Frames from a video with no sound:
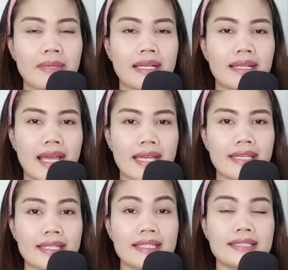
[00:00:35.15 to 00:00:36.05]

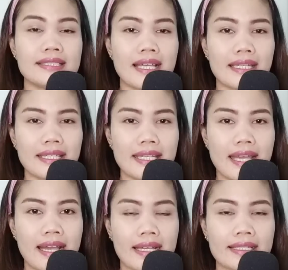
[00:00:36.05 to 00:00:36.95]
mengenai
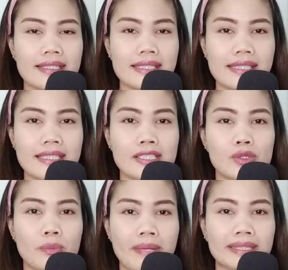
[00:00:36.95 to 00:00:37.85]
kejadian di
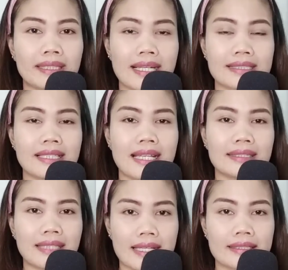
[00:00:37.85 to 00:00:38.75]
Sumatera
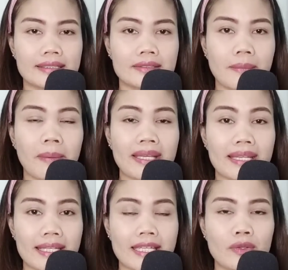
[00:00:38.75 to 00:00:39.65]
Selatan,
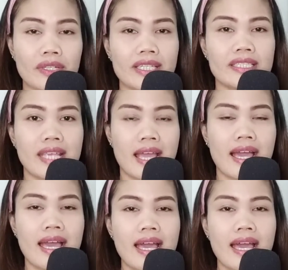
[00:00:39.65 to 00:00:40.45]
tepatnya di Indonesia.